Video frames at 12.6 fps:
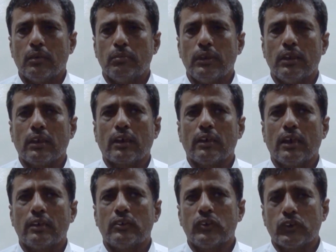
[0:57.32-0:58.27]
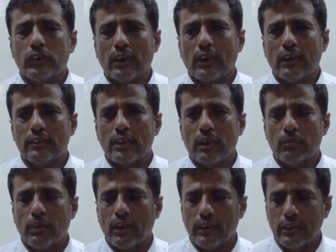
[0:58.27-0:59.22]
بقياده الشيخ علي
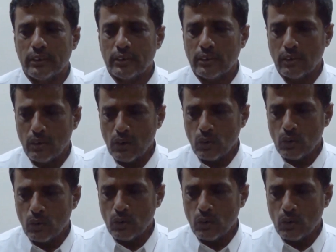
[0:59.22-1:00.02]
سالم الحريزي